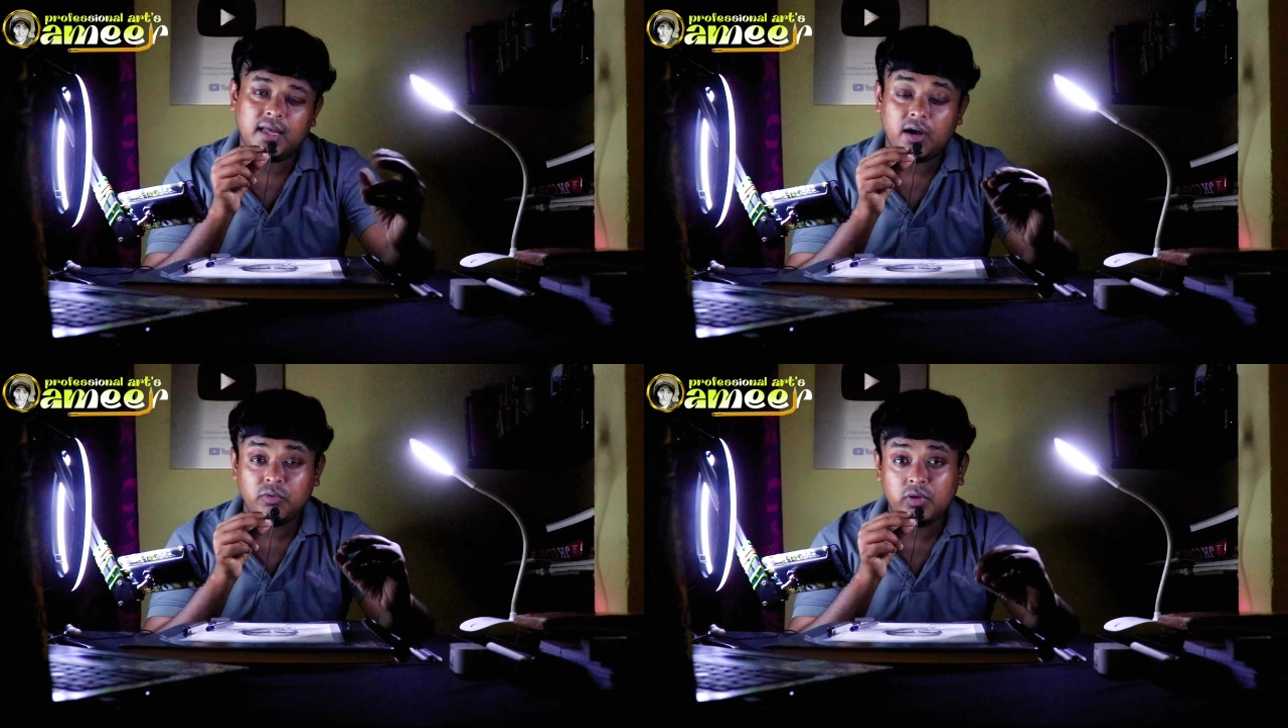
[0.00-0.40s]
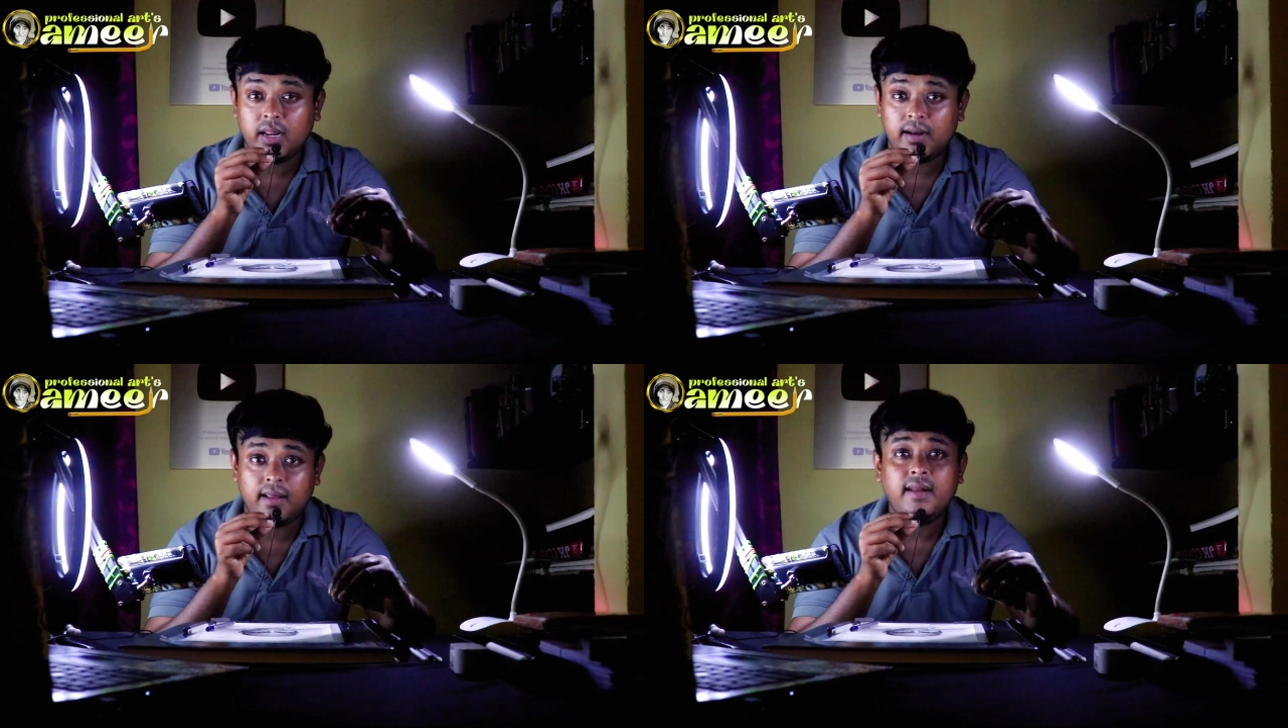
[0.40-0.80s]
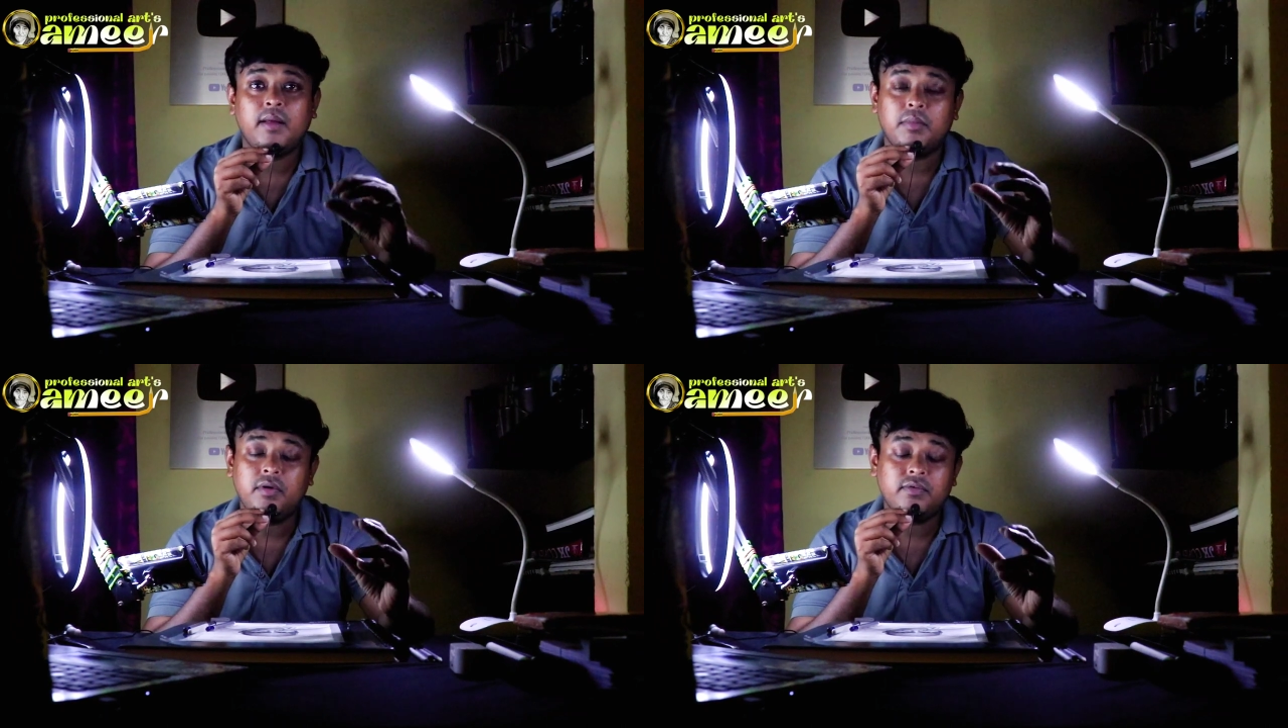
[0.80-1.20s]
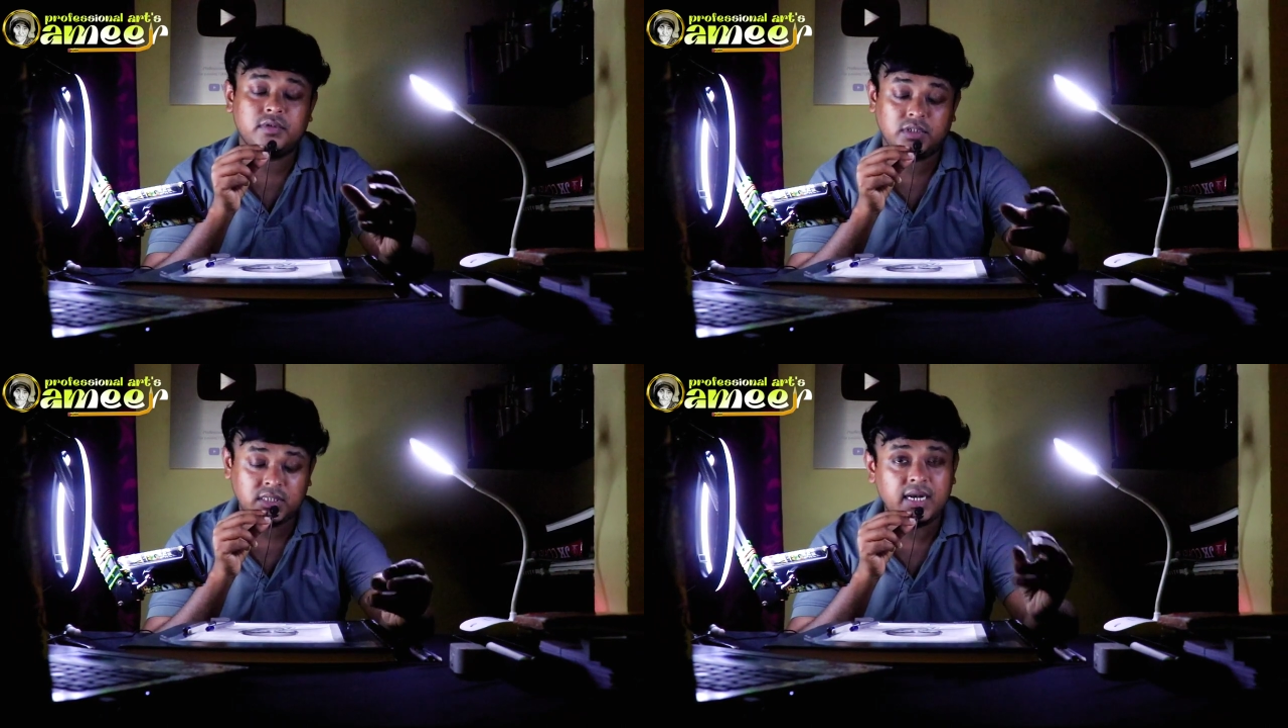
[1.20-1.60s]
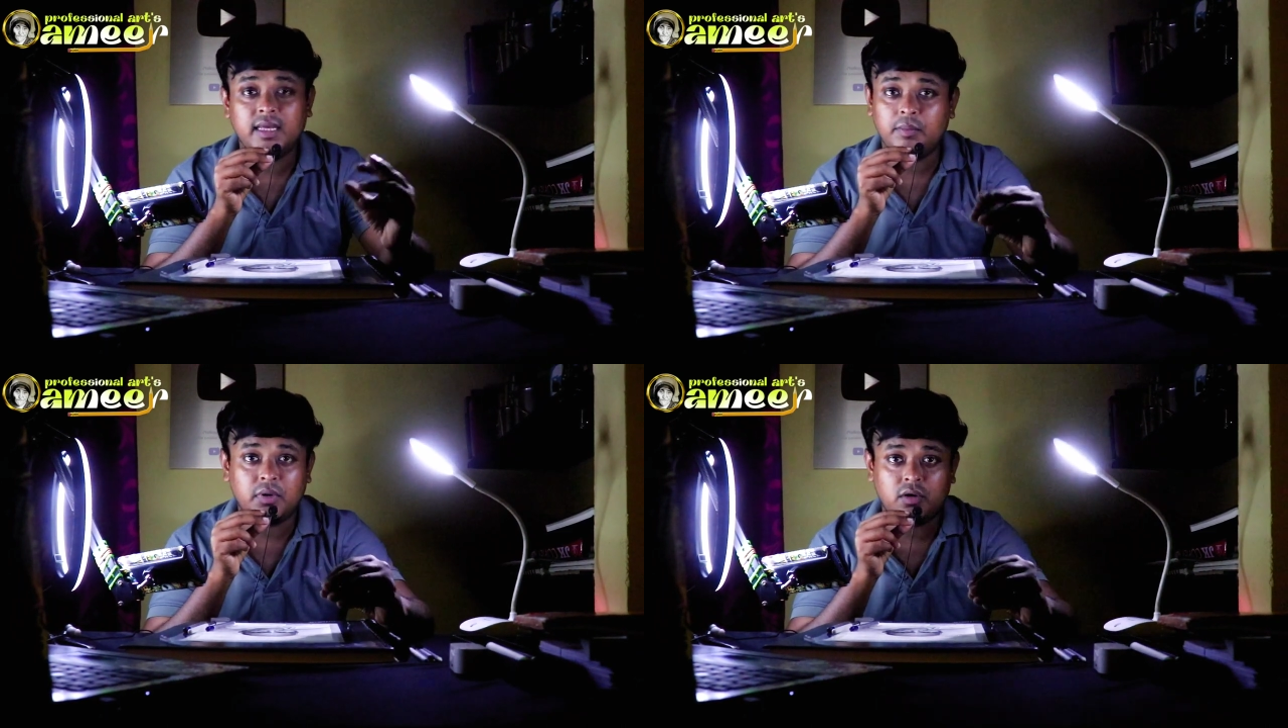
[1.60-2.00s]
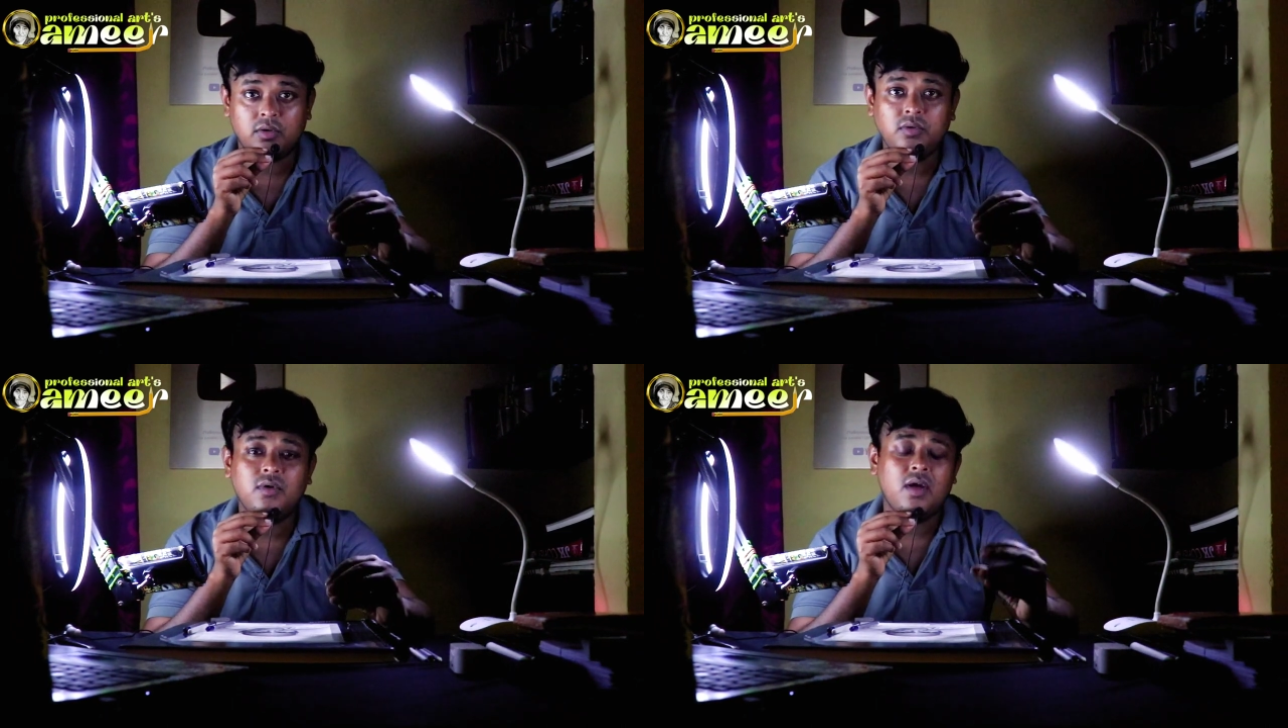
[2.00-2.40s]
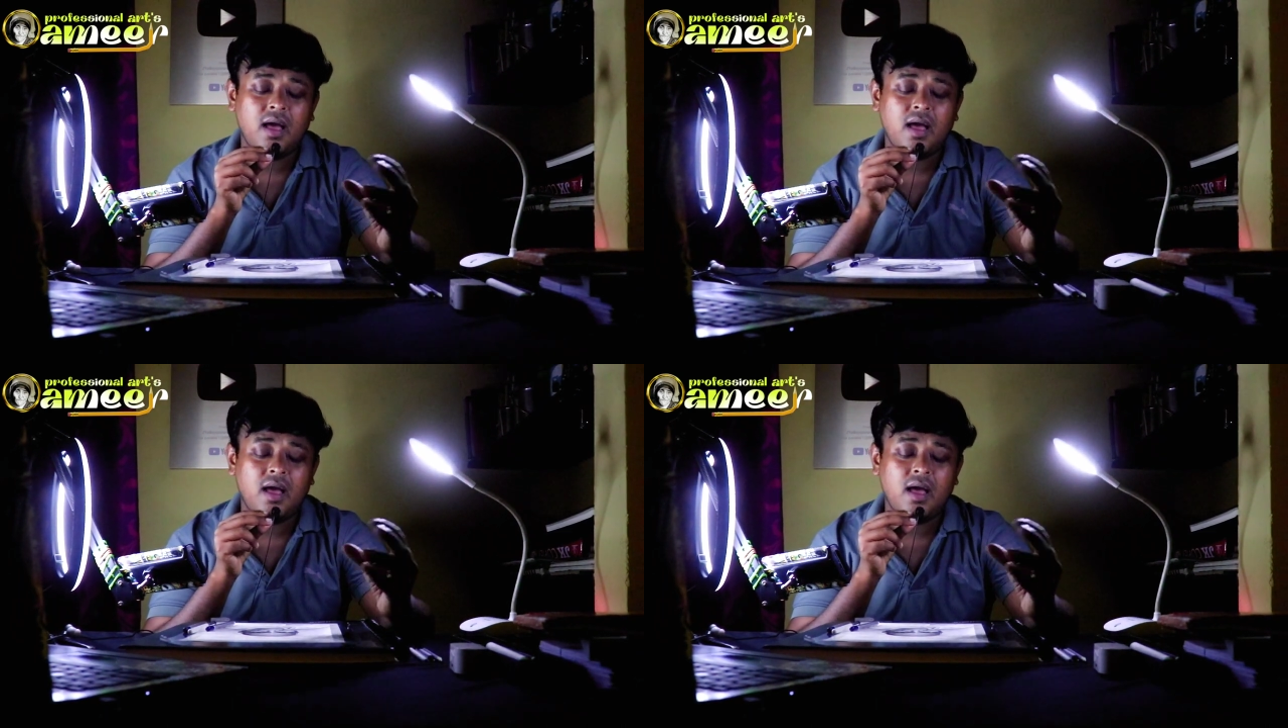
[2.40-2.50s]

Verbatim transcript: அந்த அவுட்லைனை நம்ம ஷேடிங் பண்ணணும்